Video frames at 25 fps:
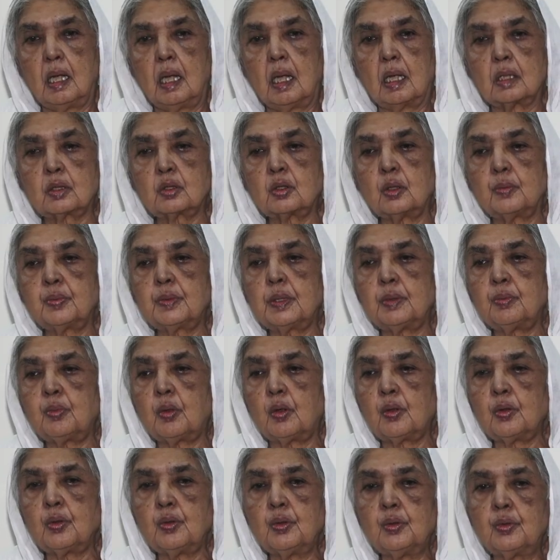আর সবচেয়ে
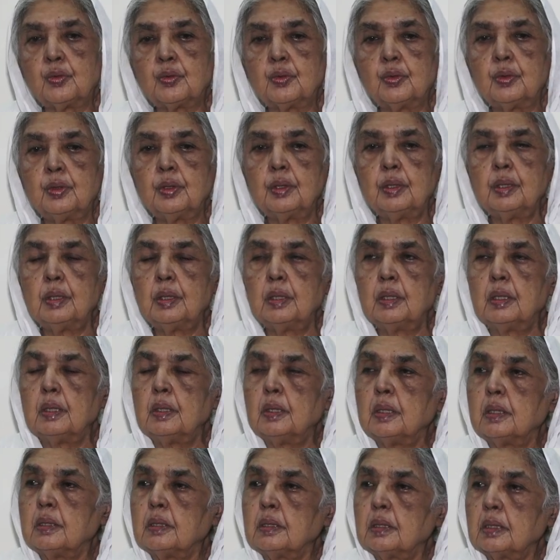বড়
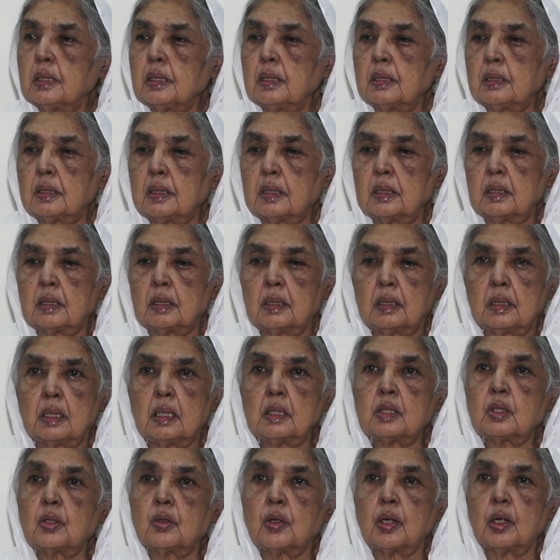যে
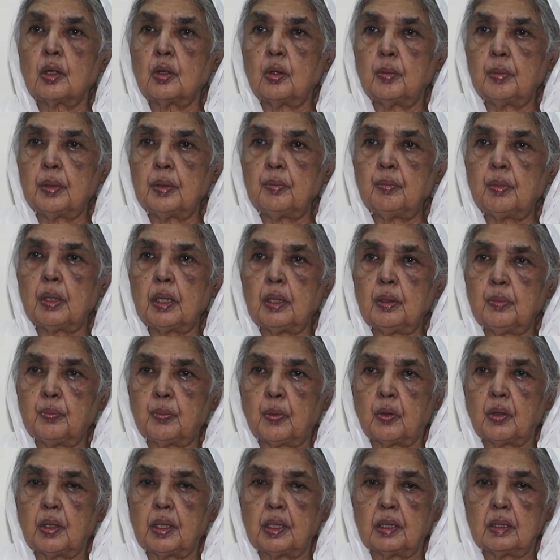তেসরা নভেম্বরের
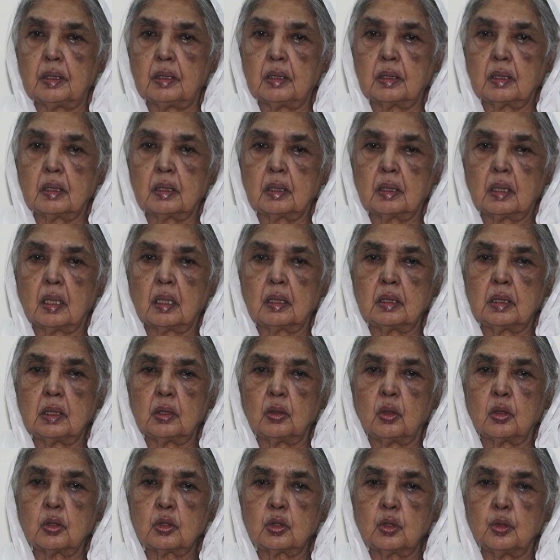পরে তার যে
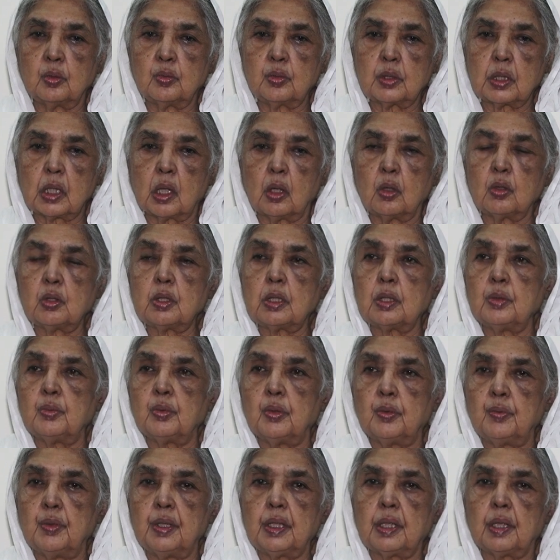অসম সাহসী
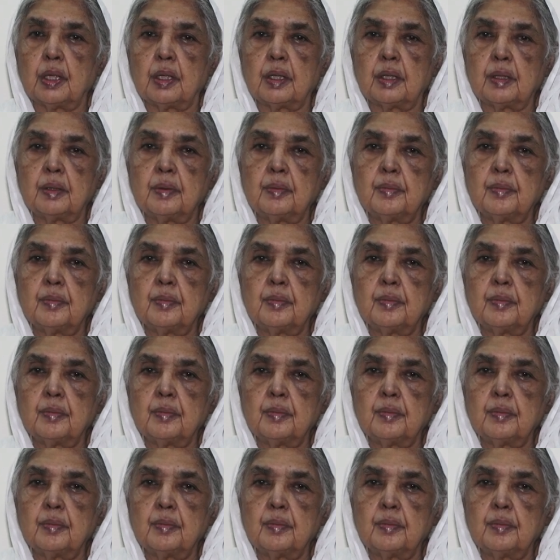ভূমিকা